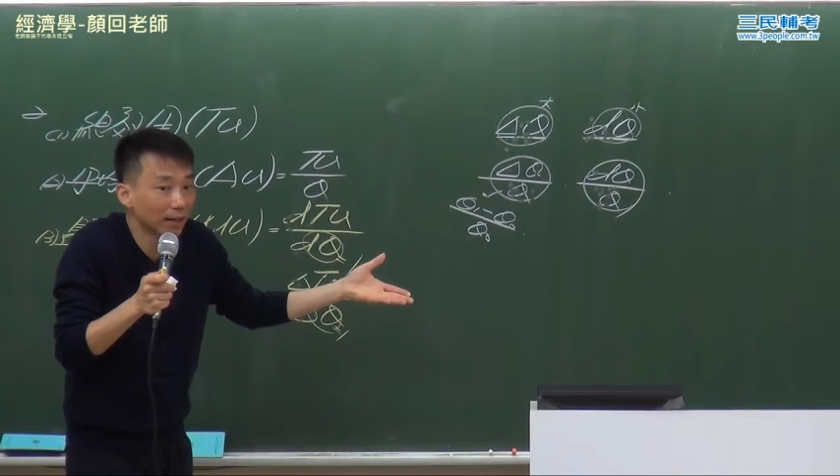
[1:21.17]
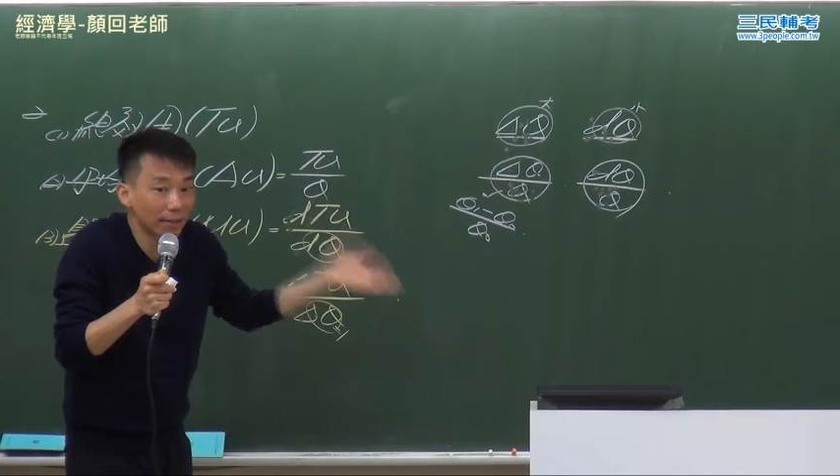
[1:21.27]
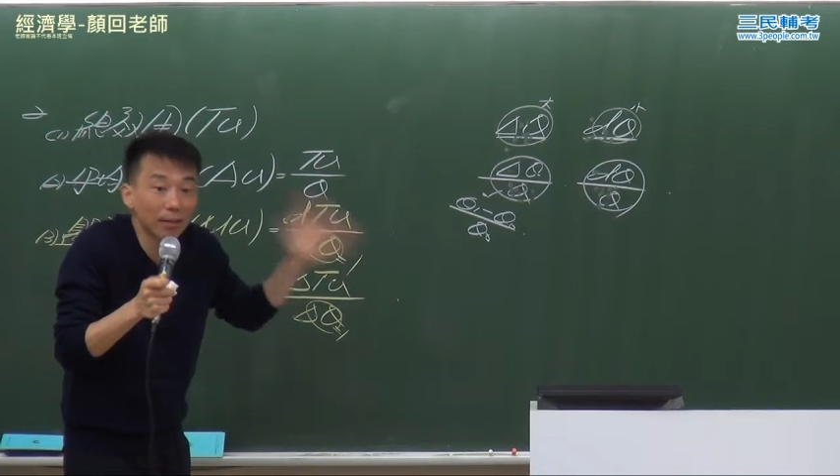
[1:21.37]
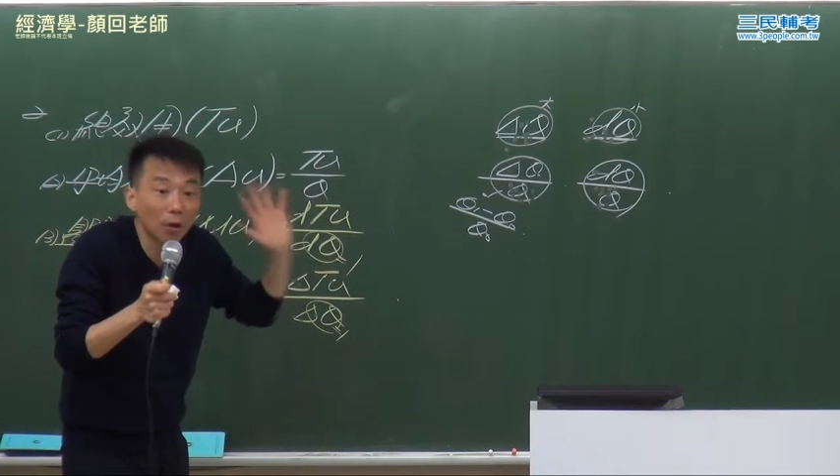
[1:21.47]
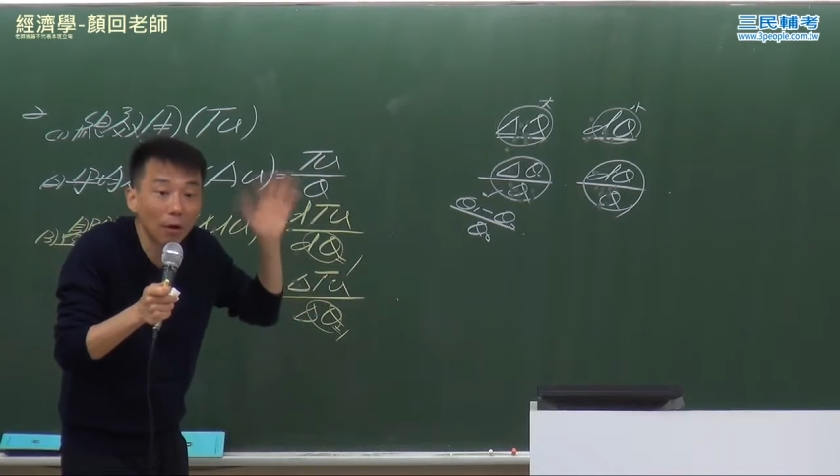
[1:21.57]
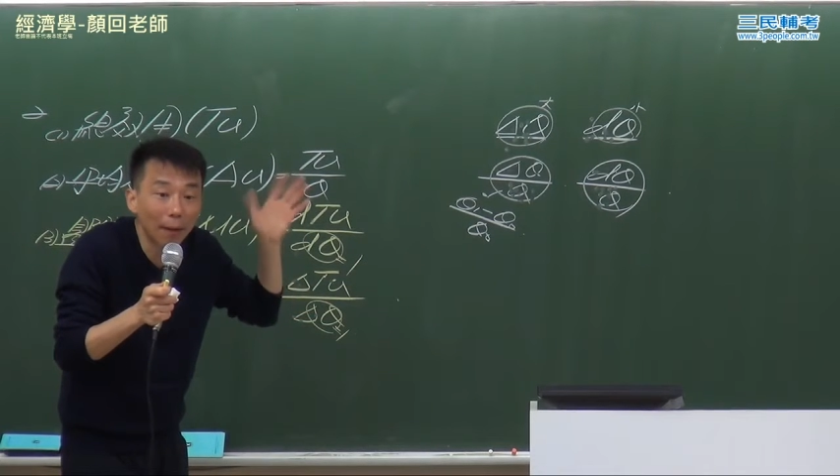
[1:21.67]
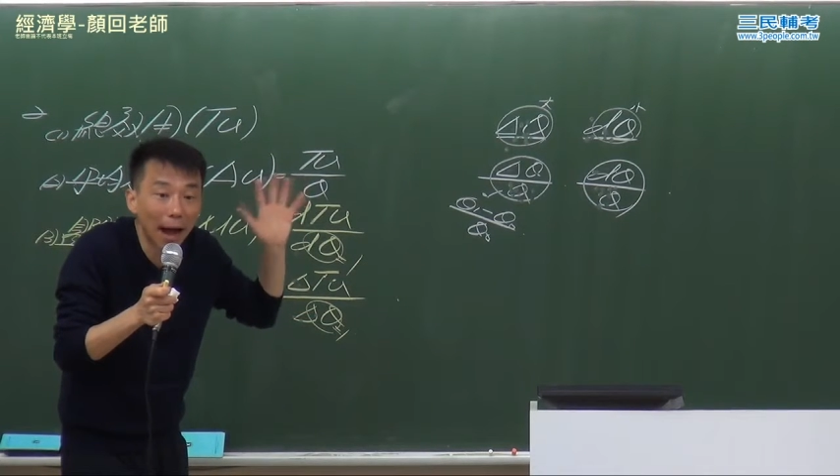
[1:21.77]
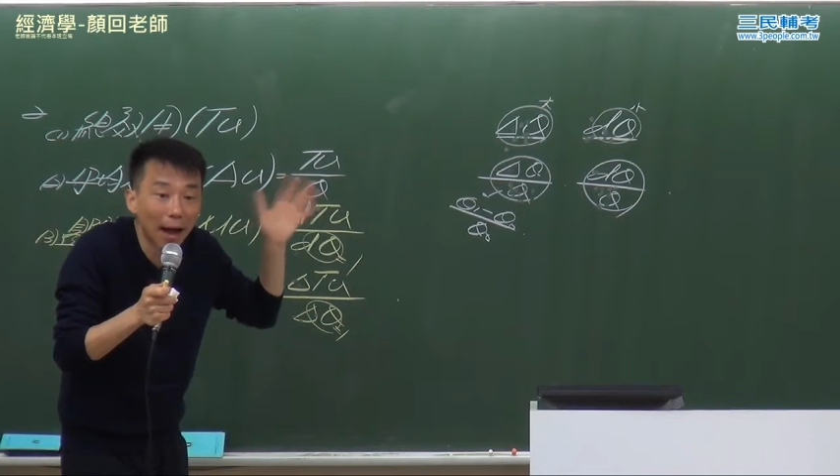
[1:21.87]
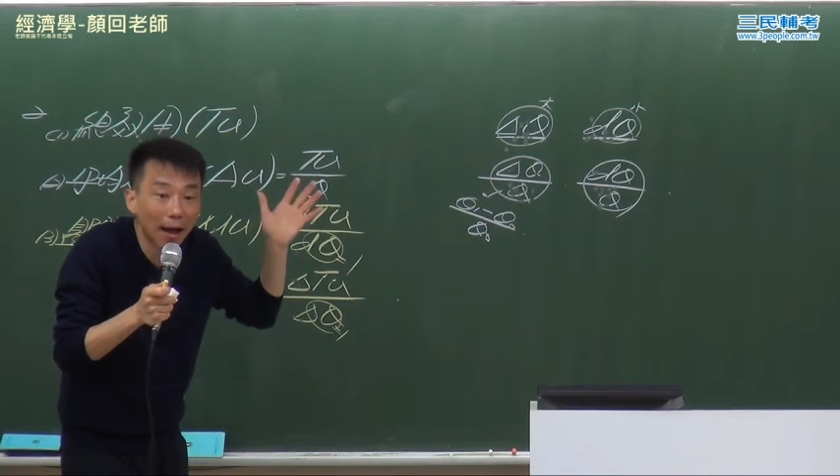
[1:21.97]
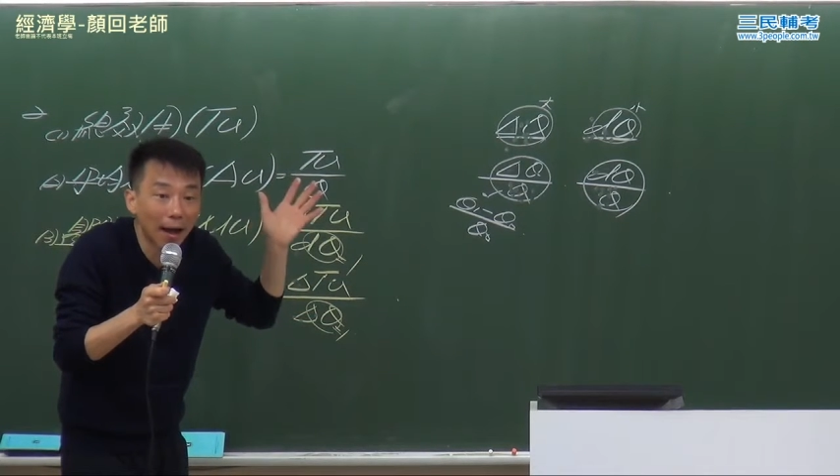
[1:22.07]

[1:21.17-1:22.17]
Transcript: 这样懂了吗？